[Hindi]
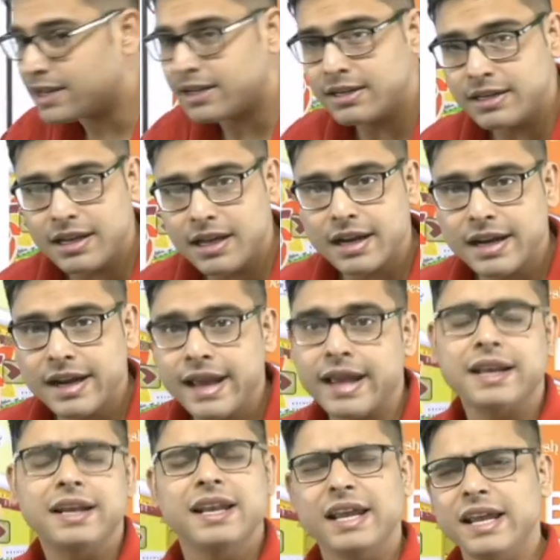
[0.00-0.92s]
लर्न
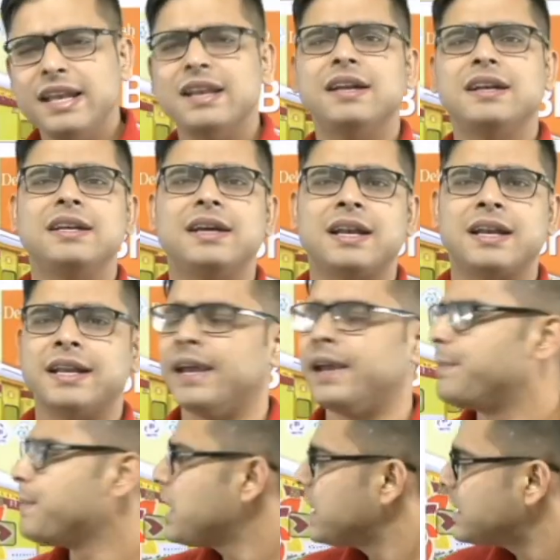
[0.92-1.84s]
करने हैं नहीं लर्न
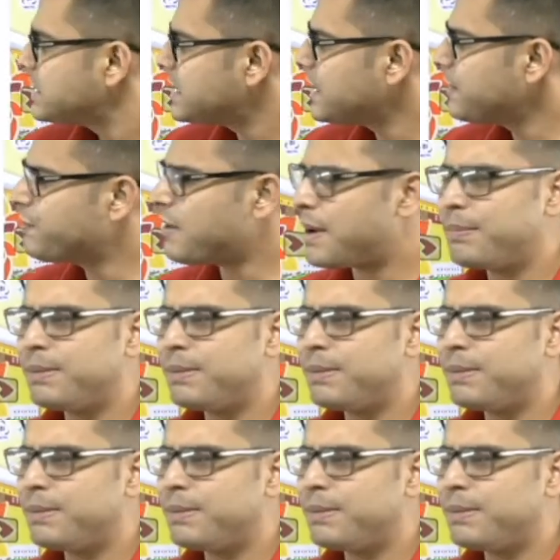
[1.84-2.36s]
करने हैं सिर्फ